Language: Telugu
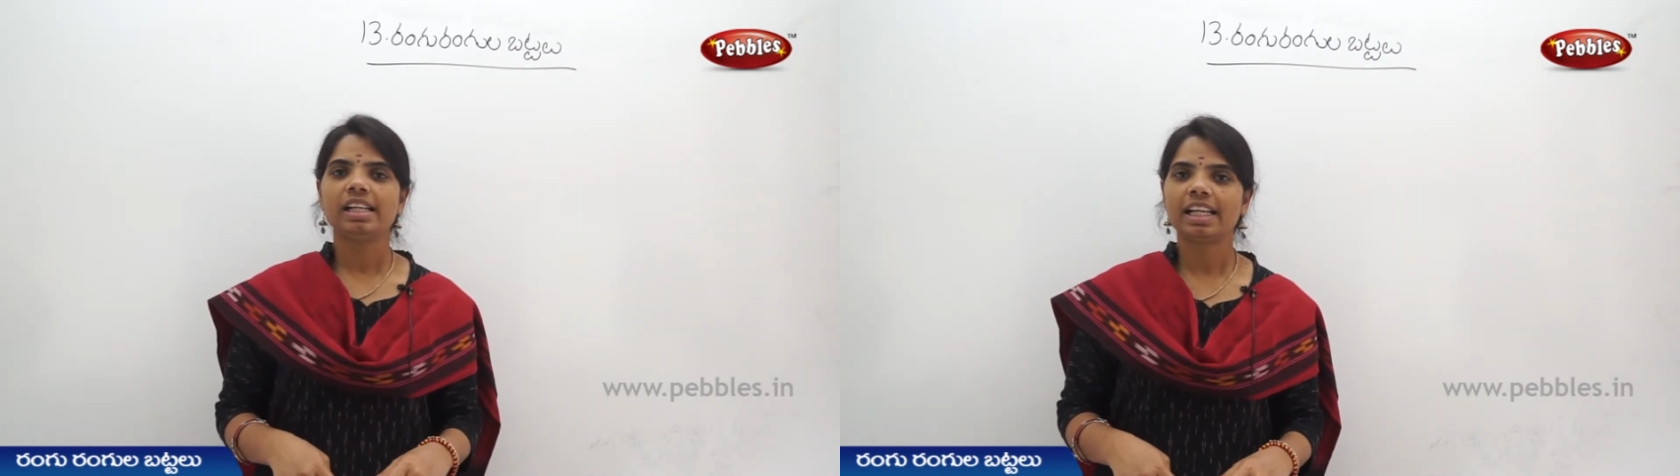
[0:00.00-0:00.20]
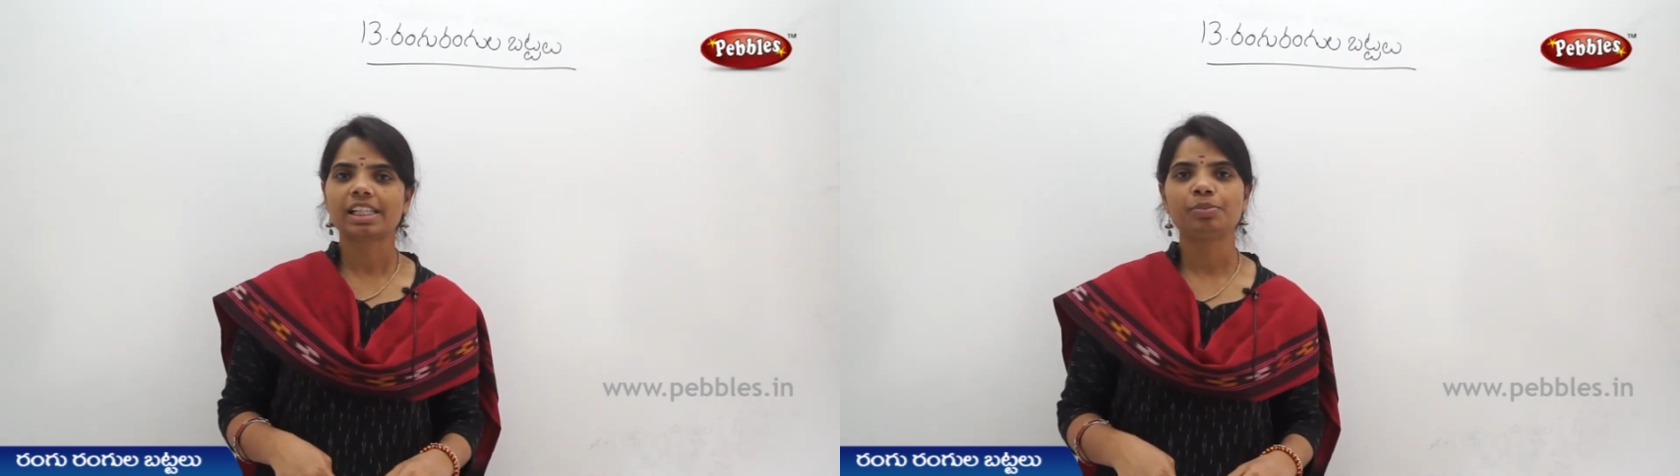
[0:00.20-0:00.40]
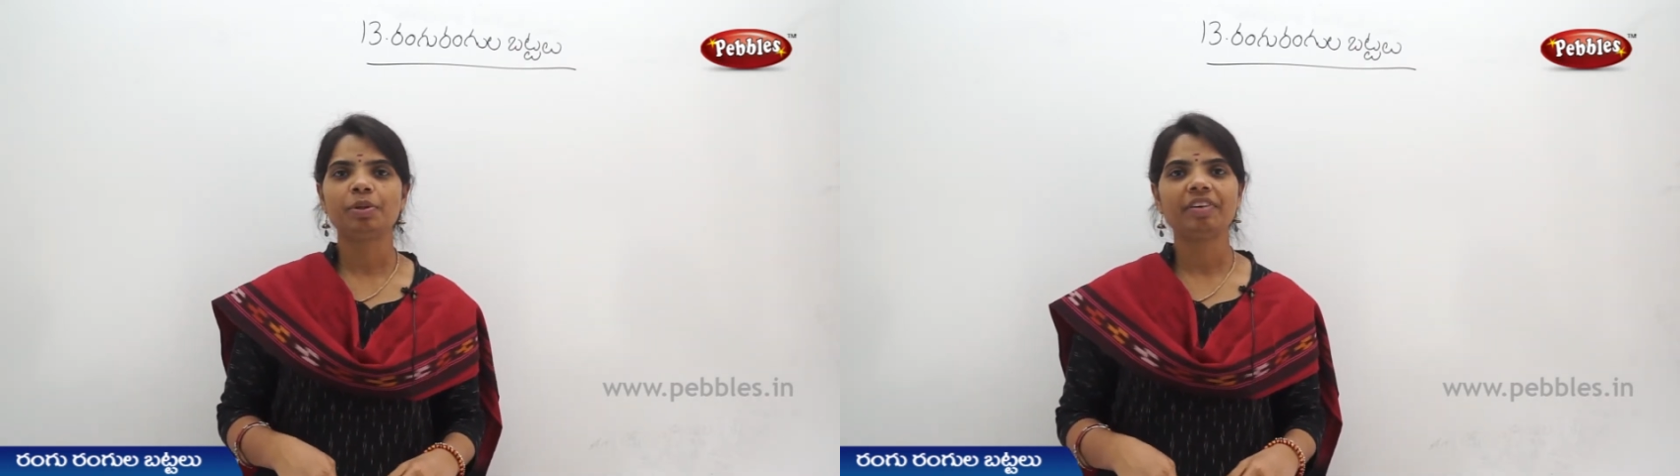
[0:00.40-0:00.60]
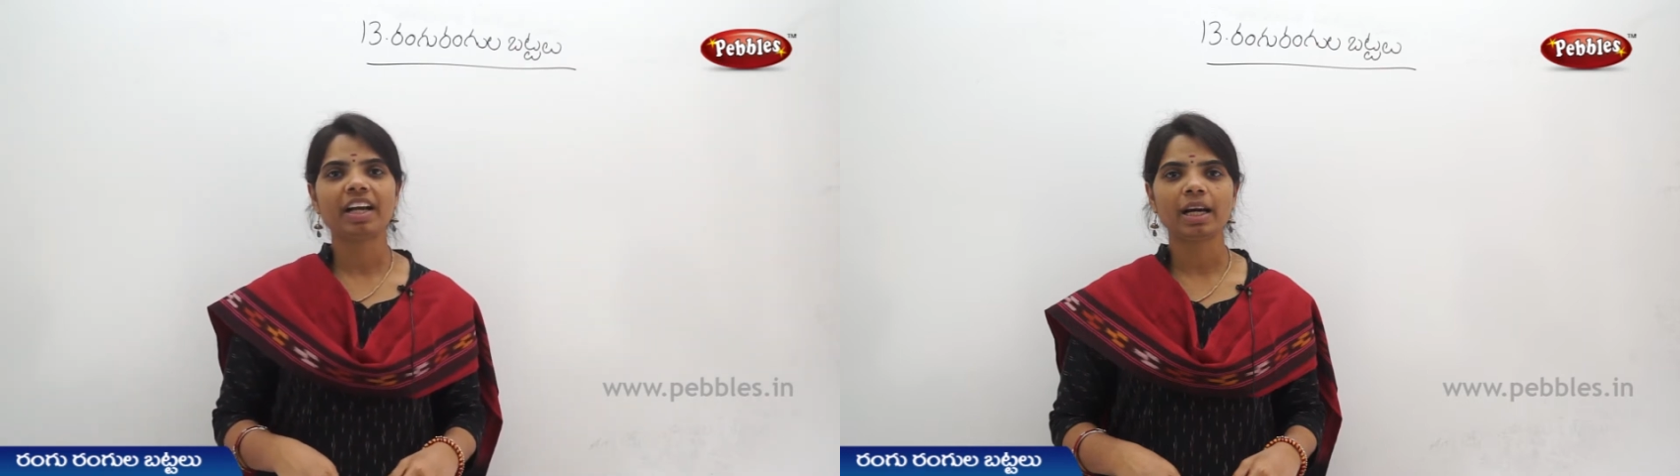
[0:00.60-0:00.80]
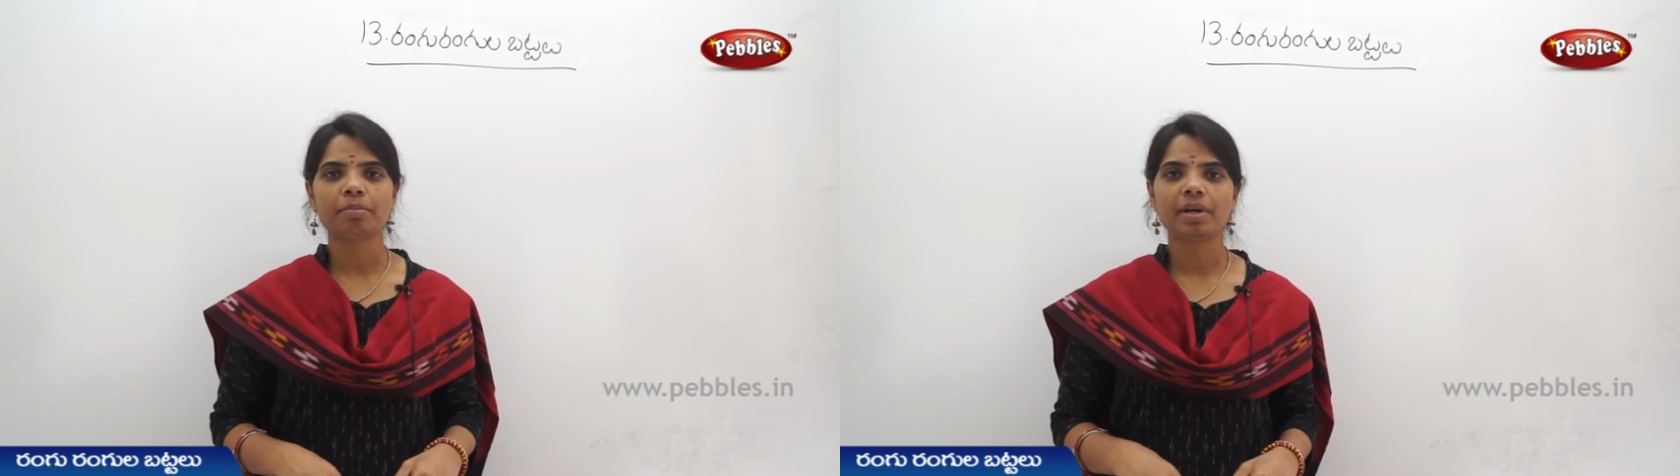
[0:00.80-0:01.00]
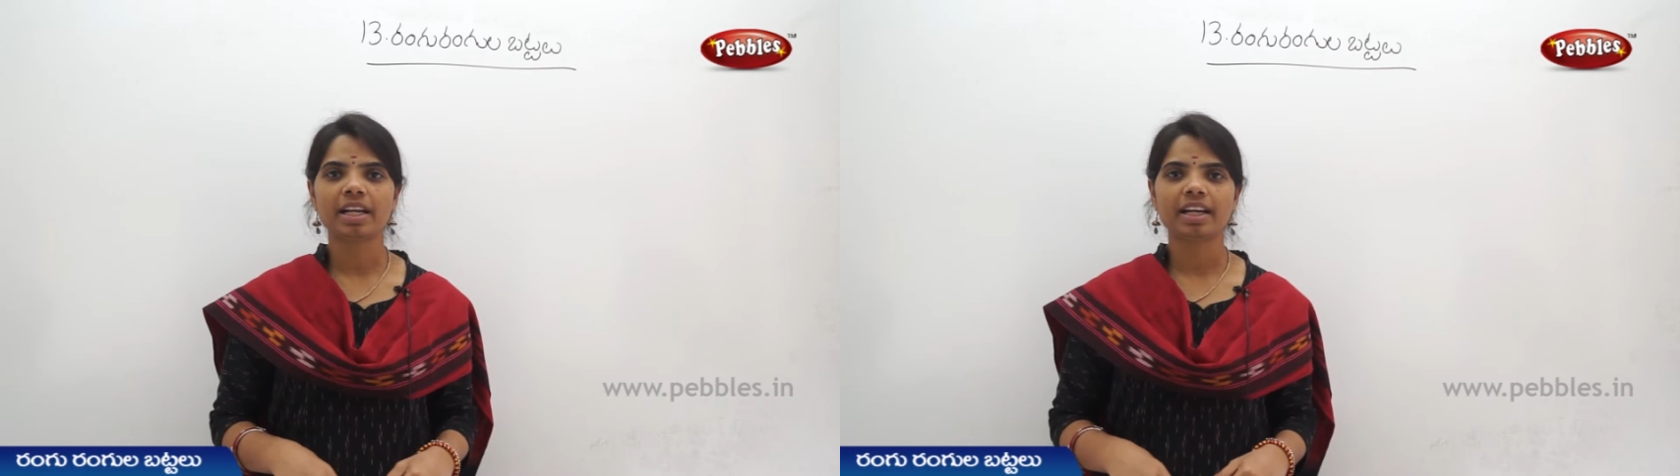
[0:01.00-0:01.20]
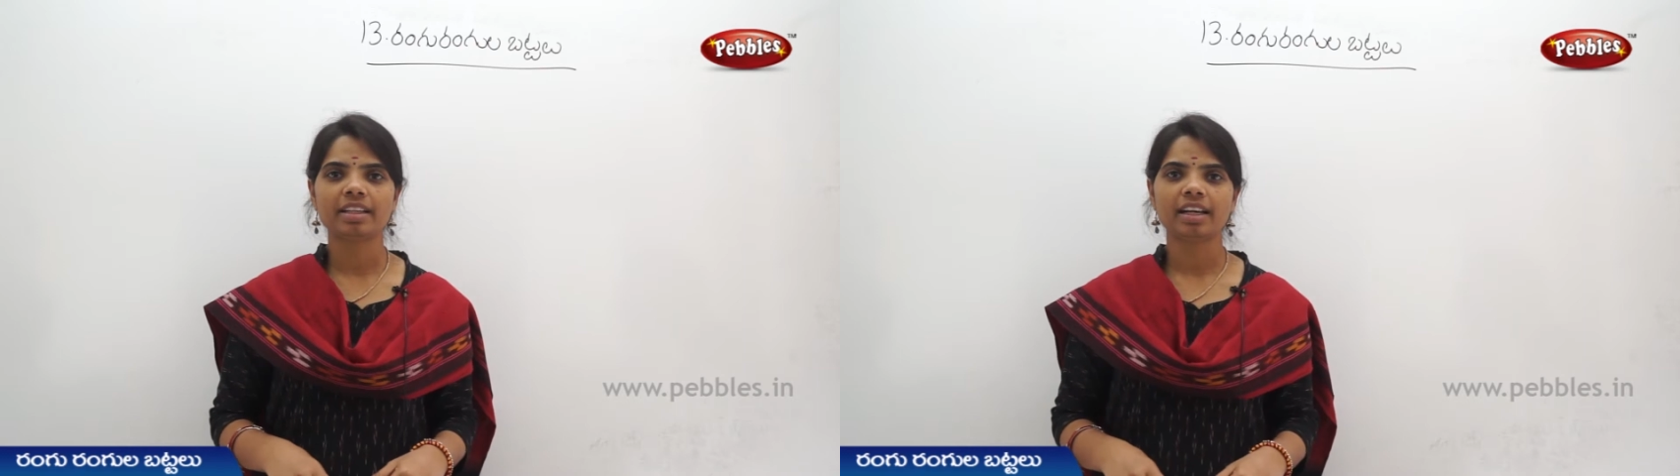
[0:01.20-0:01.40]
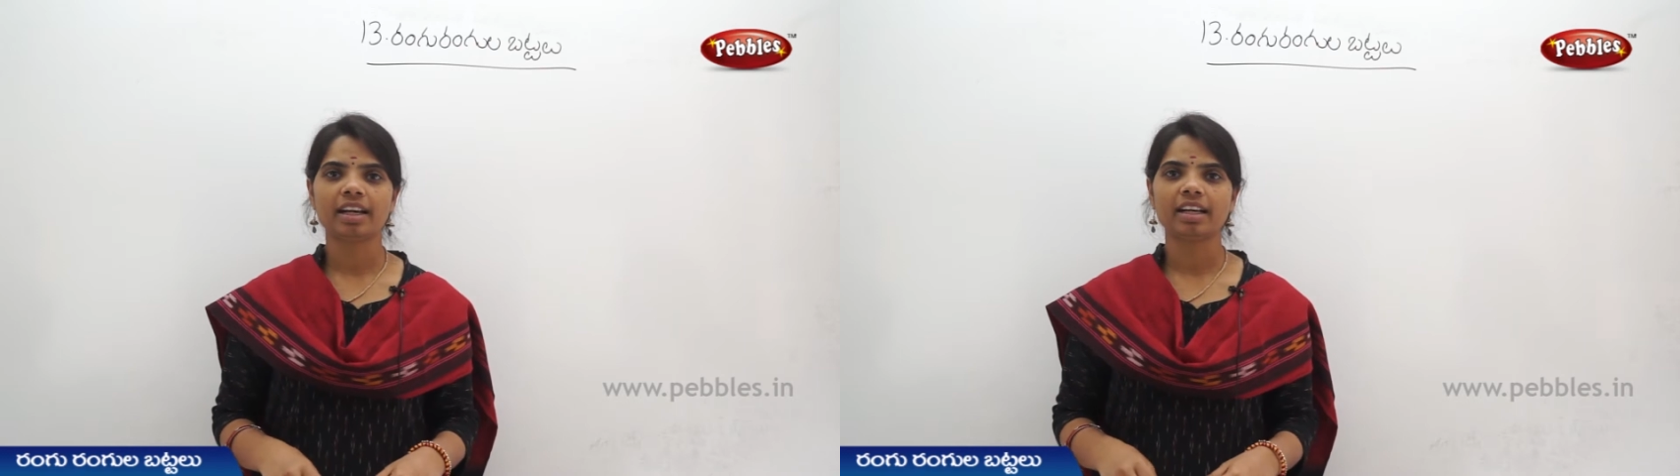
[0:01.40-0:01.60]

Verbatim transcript: లక్ష్మి వాళ్ళ అమ్మ నాన్న